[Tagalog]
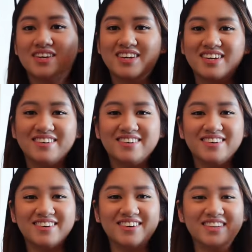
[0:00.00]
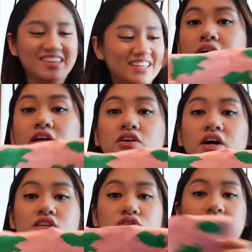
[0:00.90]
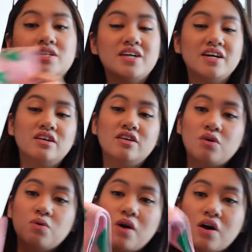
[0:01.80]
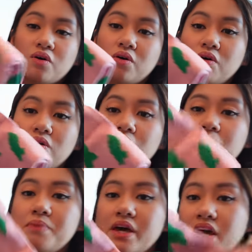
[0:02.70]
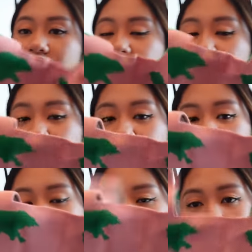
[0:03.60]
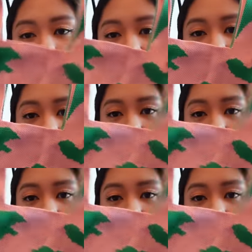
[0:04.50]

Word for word: Cute! Ito guys yung design na nakuha ko. Pink and green siya.